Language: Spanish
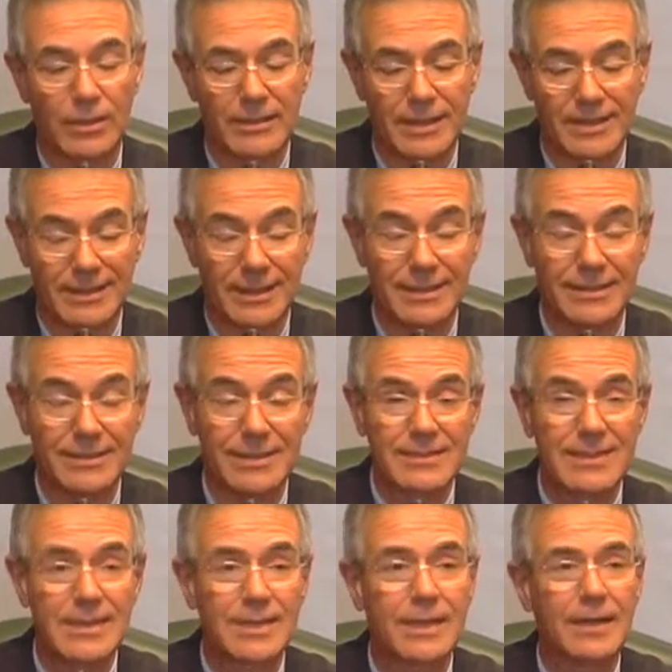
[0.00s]
a
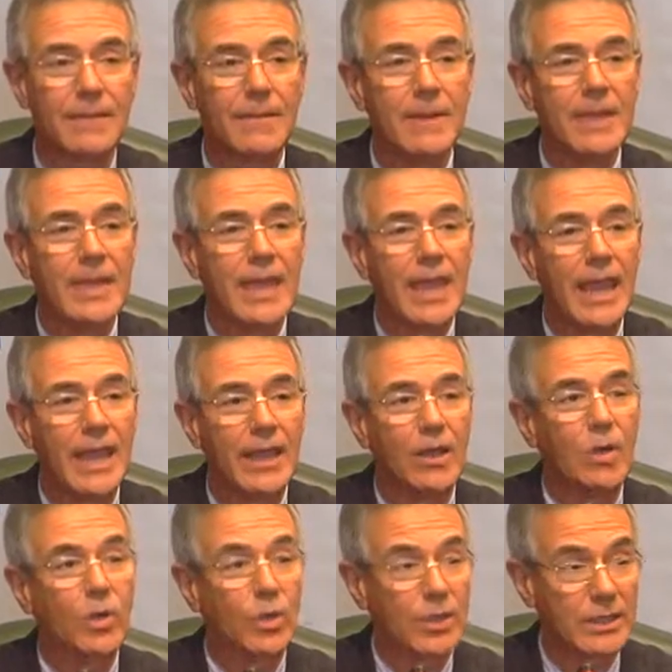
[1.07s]
diseñar en
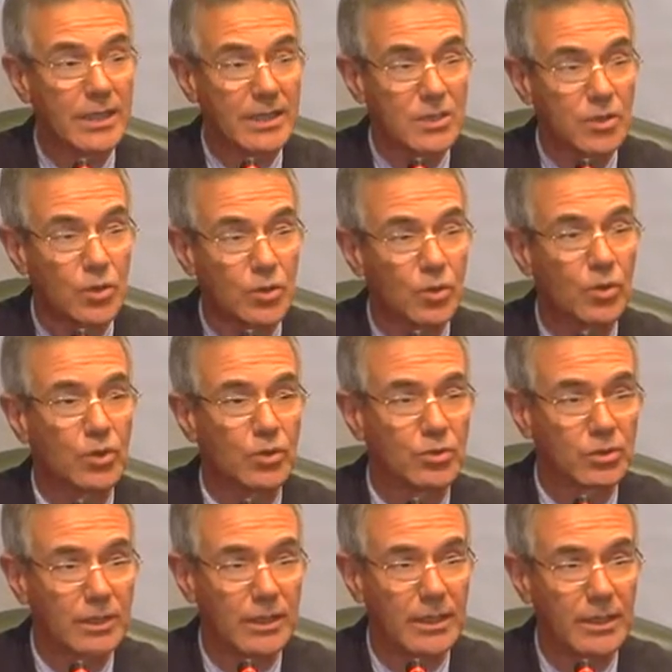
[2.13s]
coordinación con
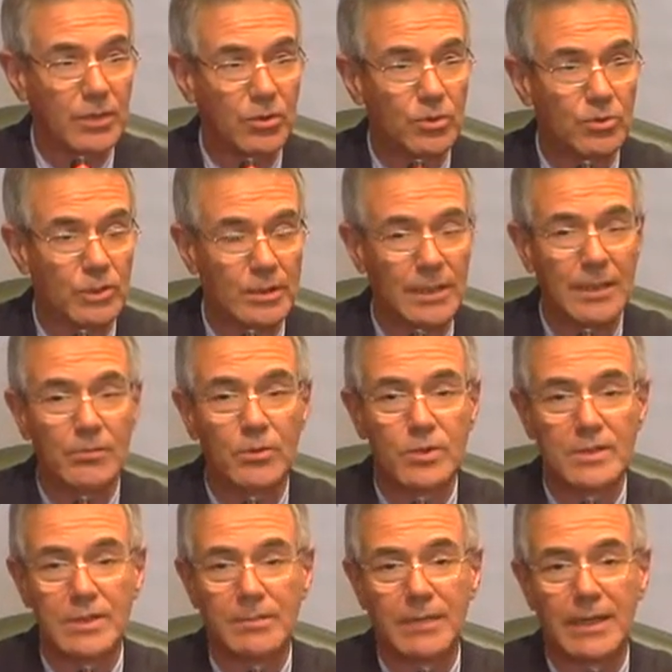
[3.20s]
los técnicos de la
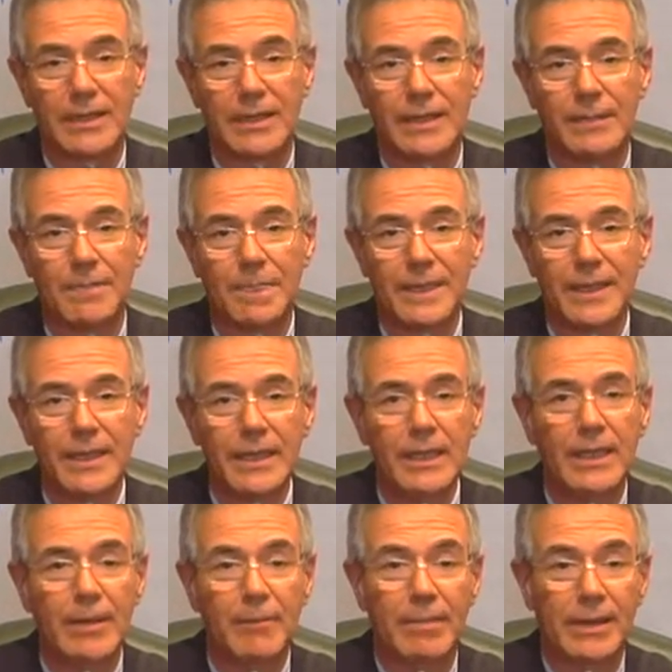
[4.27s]
municipalidad.
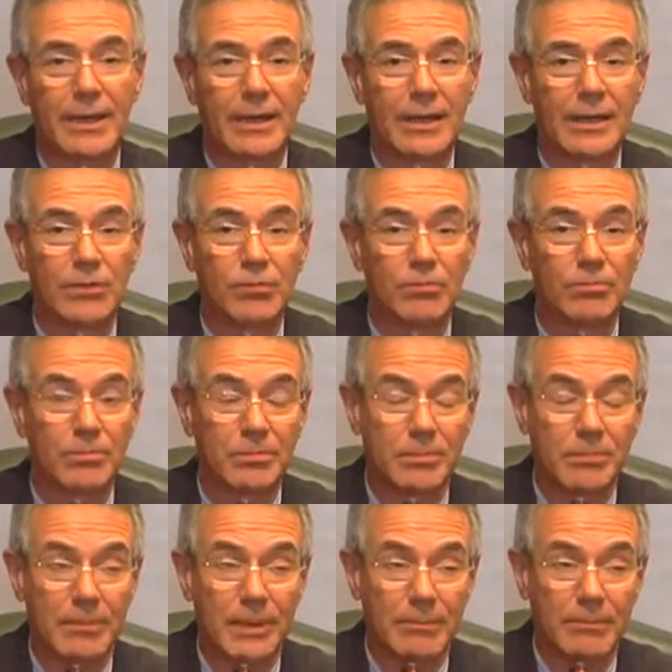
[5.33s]
Para
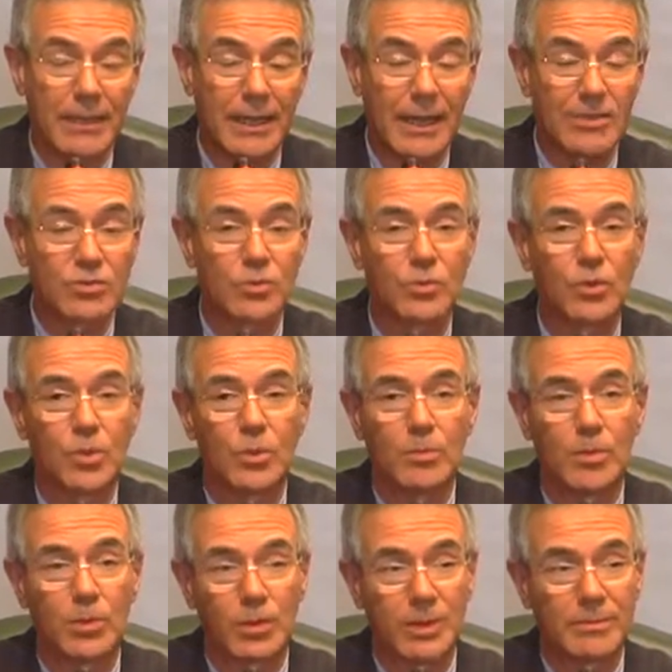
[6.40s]
en mi caso,
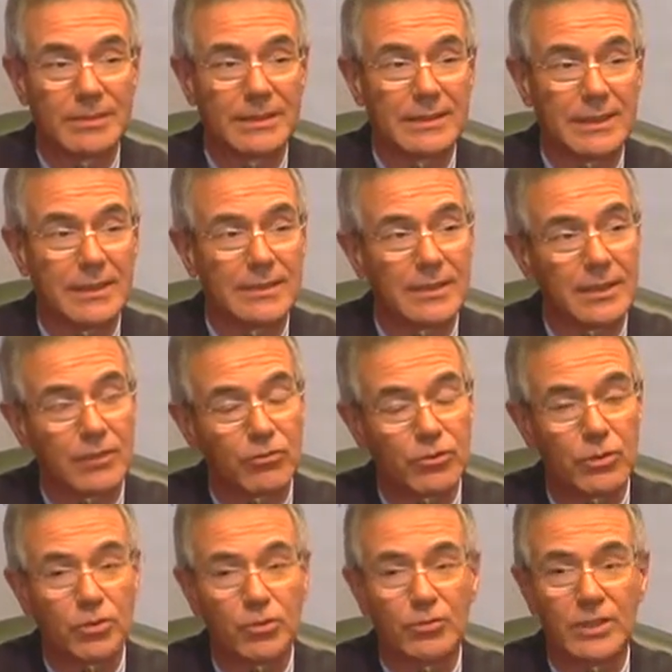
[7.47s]
como representante de la
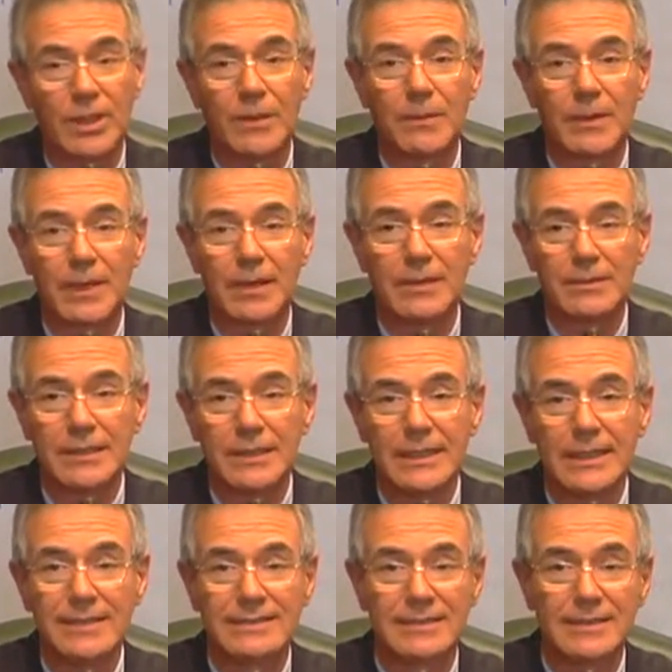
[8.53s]
Asociación Cruzada Vial,
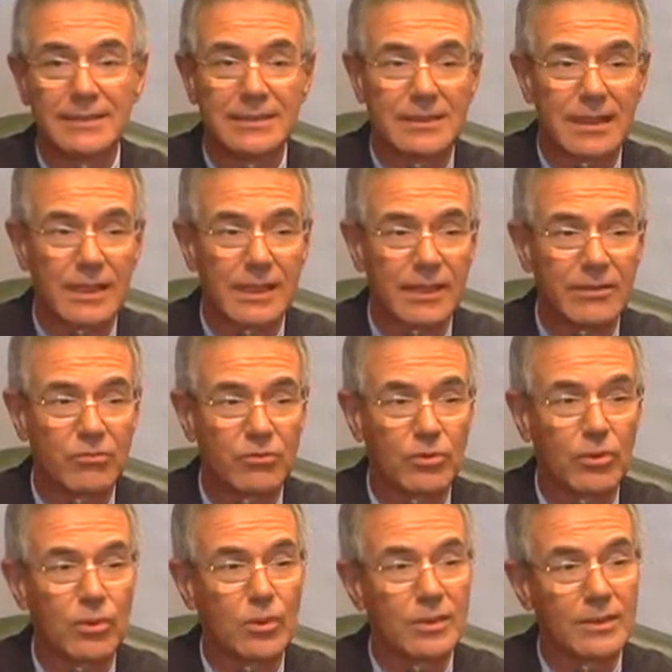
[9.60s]
están detrás de
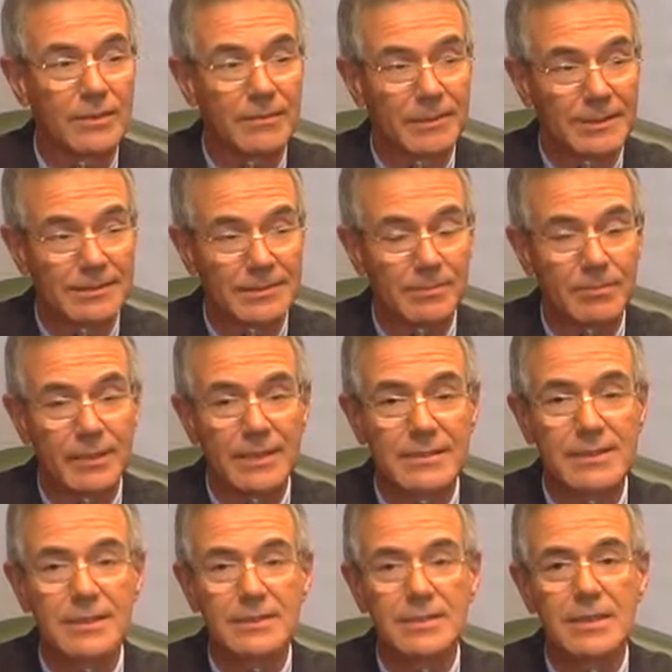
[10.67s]
esto diversas
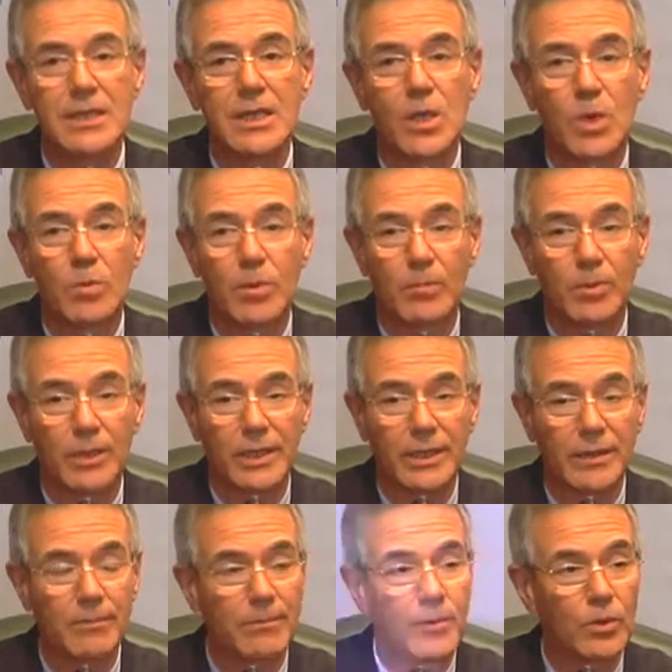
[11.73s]
empresas, como por
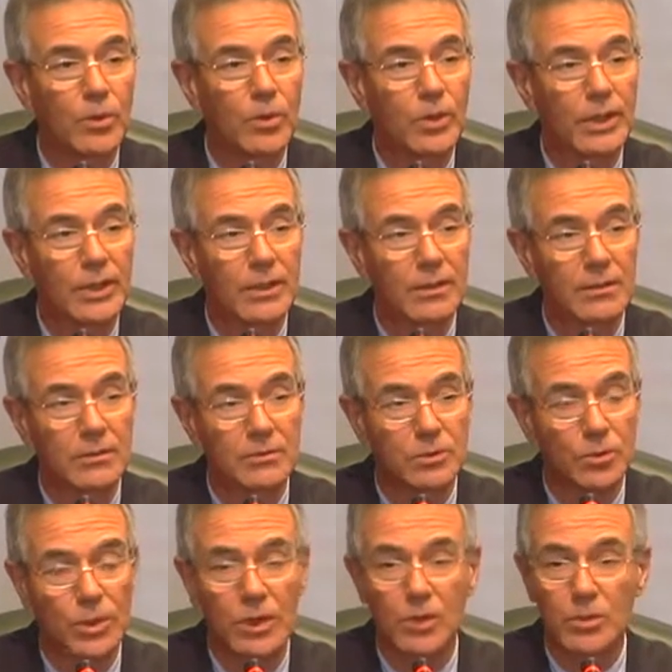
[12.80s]
ejemplo el
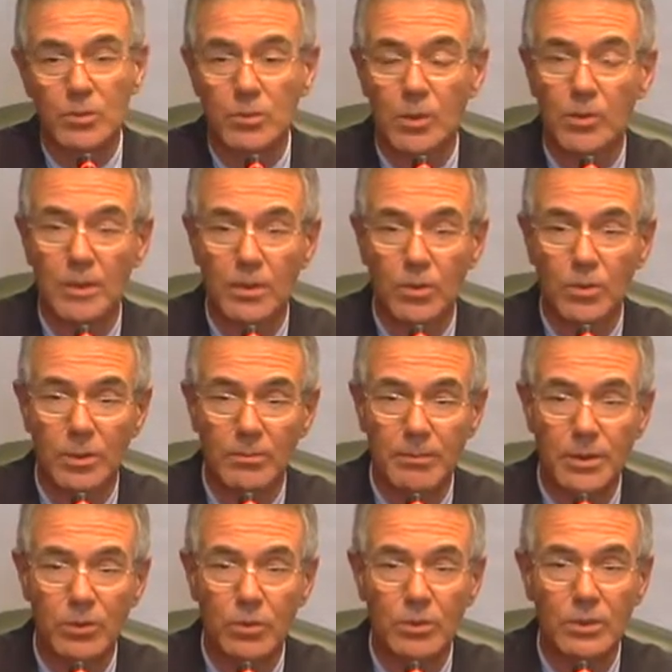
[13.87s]
Turing Automóvil Club del
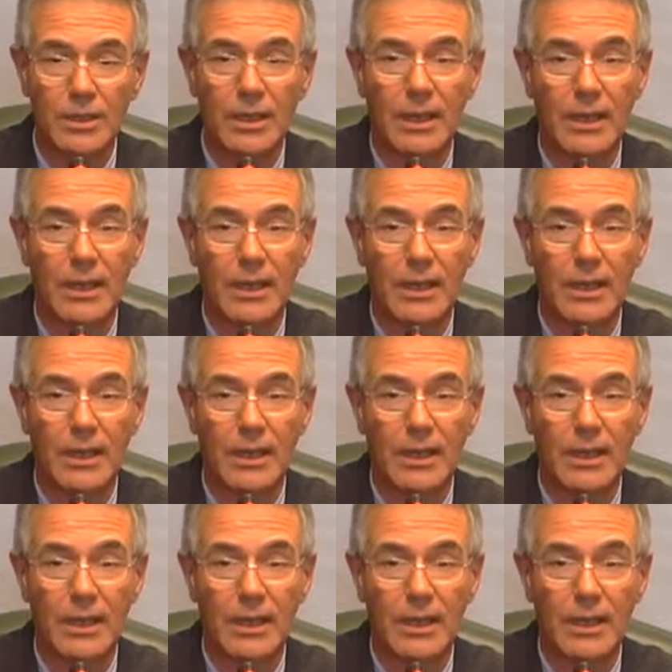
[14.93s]
Perú,